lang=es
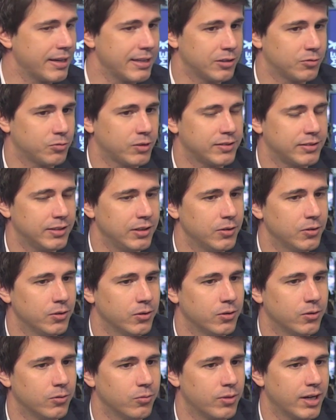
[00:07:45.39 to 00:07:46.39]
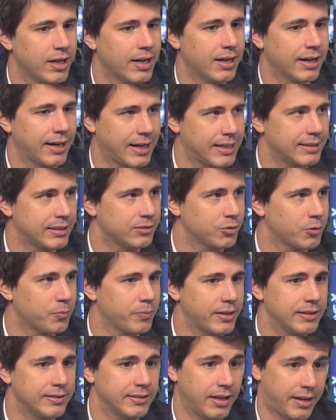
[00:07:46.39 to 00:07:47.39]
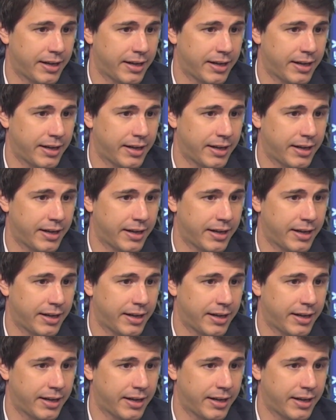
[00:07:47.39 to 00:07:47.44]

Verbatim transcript: Y eso ha sido una grata sorpresa.